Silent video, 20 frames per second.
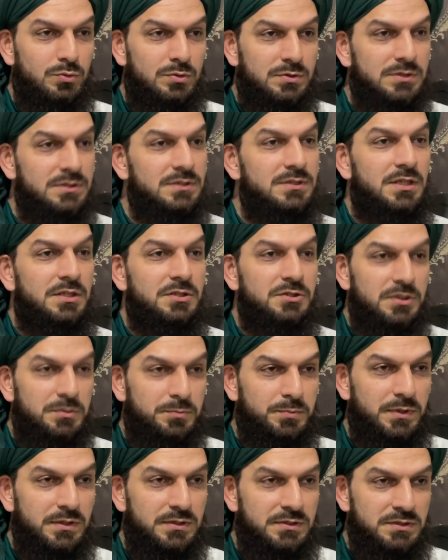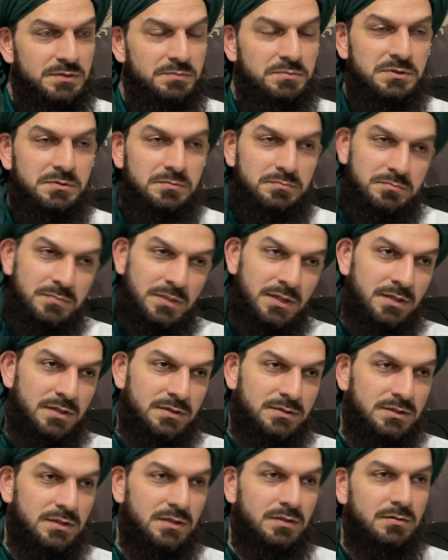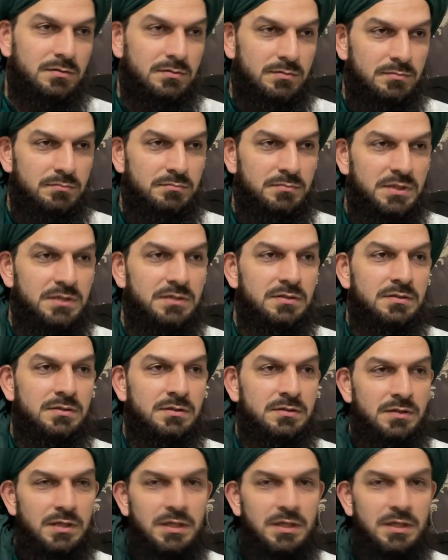Siz ne iş yaparsınız? Biz medrese bitirdik.